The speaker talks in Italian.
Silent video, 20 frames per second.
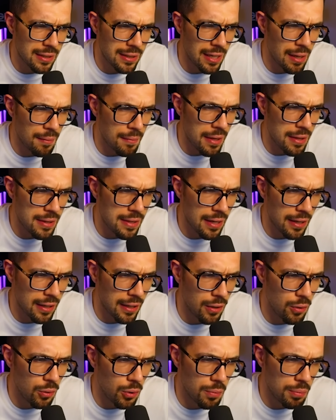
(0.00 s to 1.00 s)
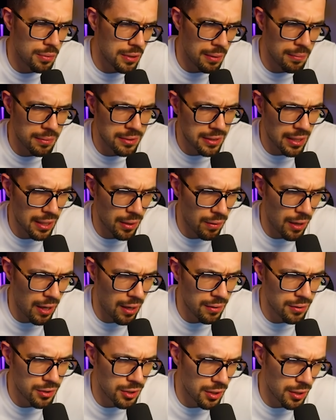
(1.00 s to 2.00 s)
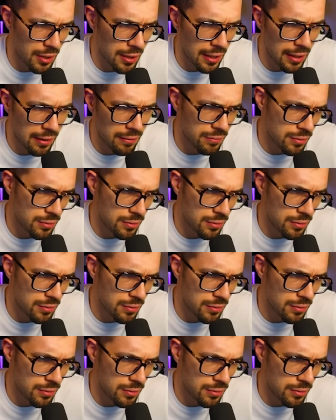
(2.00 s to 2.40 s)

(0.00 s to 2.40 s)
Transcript: nella media anche lui, potrebbe stare qua circa,